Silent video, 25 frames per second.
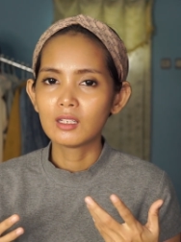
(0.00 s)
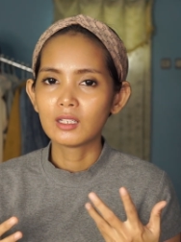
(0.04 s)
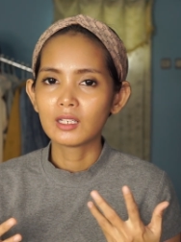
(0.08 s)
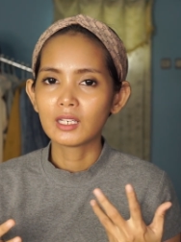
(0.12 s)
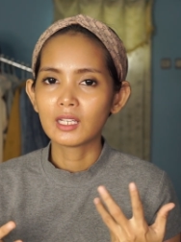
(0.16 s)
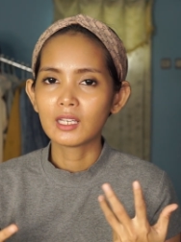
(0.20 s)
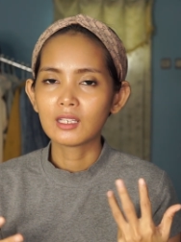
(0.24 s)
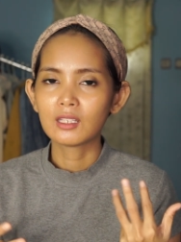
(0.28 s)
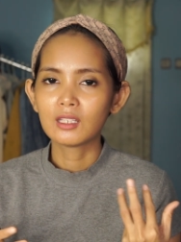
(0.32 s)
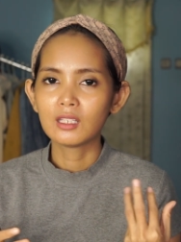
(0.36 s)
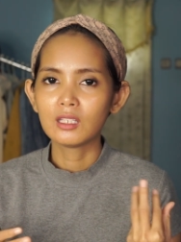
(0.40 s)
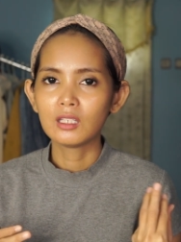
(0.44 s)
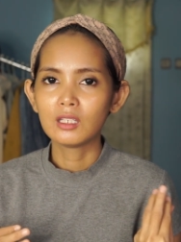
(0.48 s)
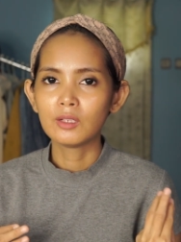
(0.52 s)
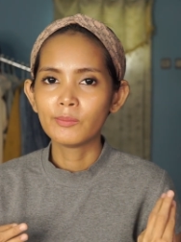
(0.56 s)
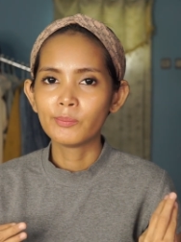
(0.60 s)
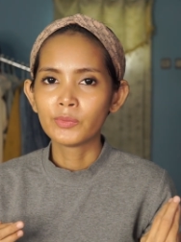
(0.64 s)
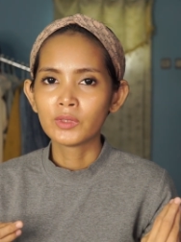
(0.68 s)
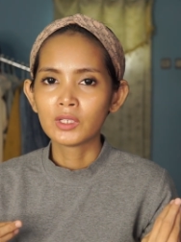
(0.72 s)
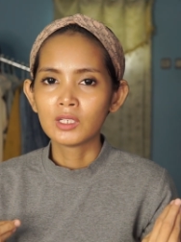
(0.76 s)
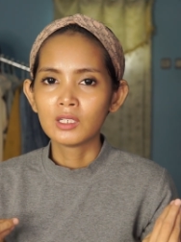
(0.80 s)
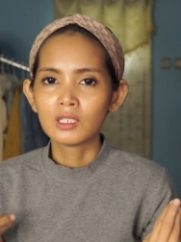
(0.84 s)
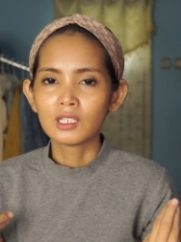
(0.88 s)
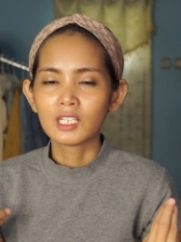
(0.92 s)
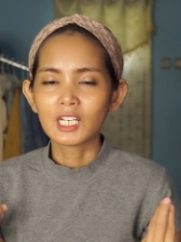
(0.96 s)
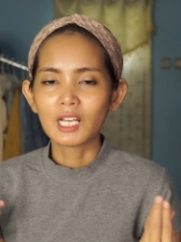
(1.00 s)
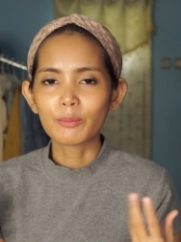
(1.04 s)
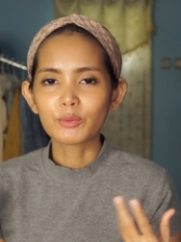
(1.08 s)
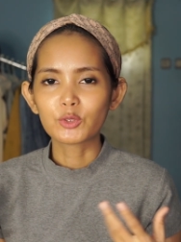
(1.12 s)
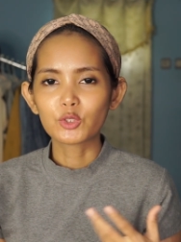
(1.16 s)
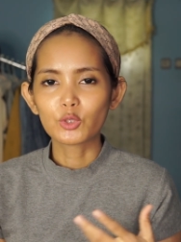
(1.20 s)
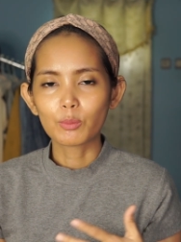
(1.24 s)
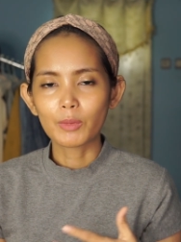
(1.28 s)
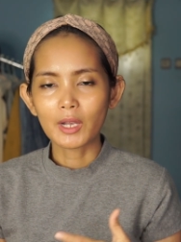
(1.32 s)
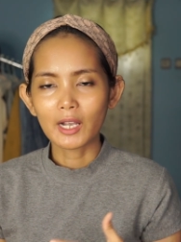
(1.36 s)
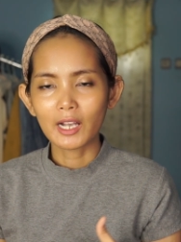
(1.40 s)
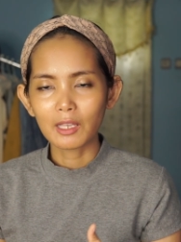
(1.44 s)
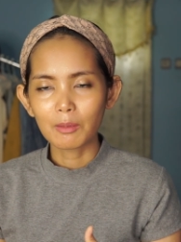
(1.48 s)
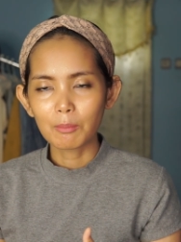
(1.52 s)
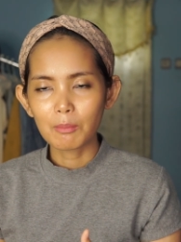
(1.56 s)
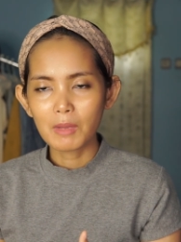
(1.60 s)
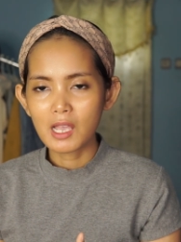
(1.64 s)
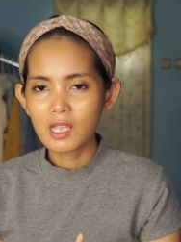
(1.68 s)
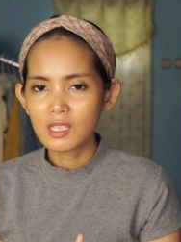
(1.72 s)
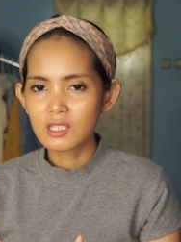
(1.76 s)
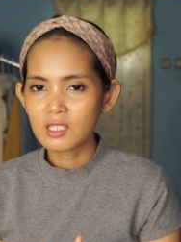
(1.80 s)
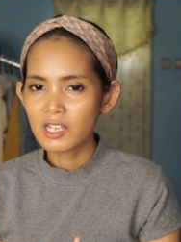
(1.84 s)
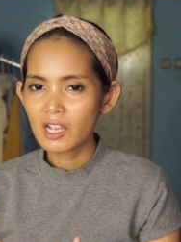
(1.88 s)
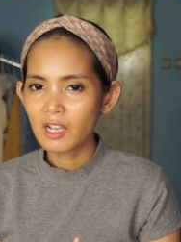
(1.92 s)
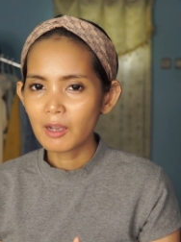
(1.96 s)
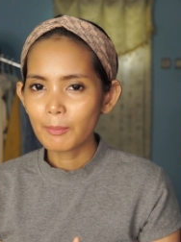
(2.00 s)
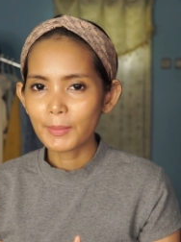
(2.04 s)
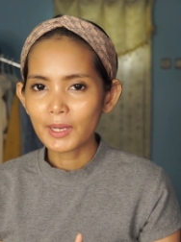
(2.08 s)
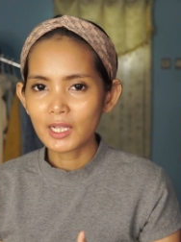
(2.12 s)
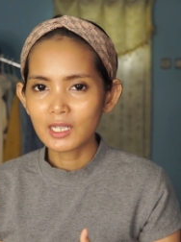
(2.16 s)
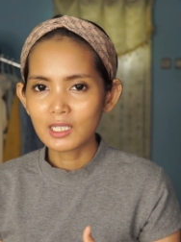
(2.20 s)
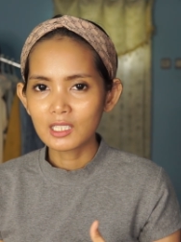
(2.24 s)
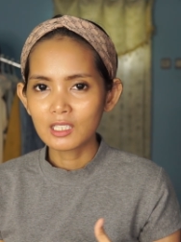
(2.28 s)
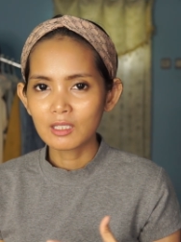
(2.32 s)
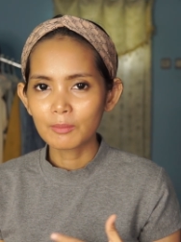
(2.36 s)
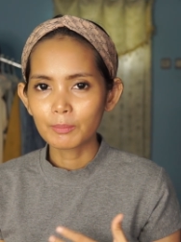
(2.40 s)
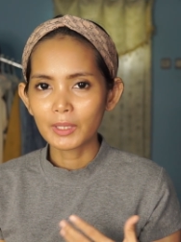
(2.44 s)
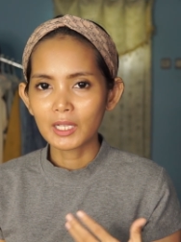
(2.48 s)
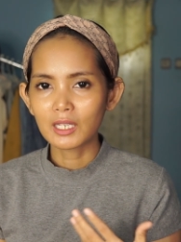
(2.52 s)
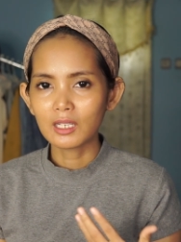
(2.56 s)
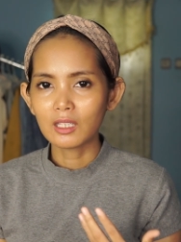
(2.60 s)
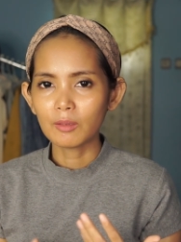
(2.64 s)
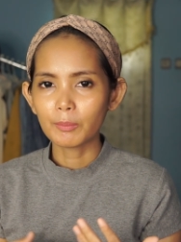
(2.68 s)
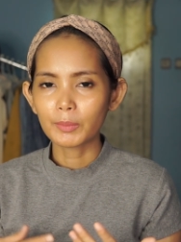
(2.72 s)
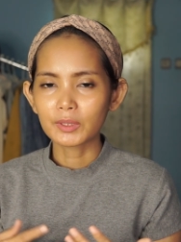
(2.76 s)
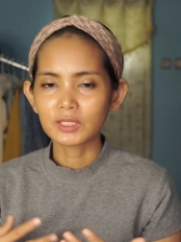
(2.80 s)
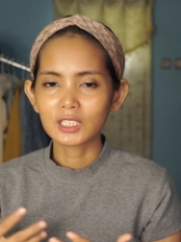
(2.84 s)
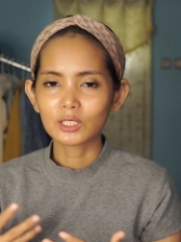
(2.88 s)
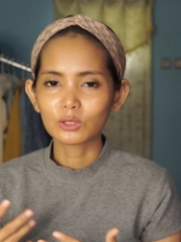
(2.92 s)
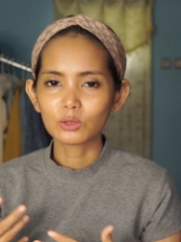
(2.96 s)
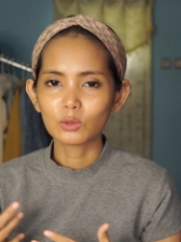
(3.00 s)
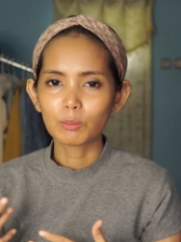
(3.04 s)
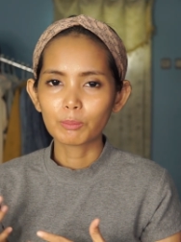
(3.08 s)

lagi nafsu makan banyak paling paling pas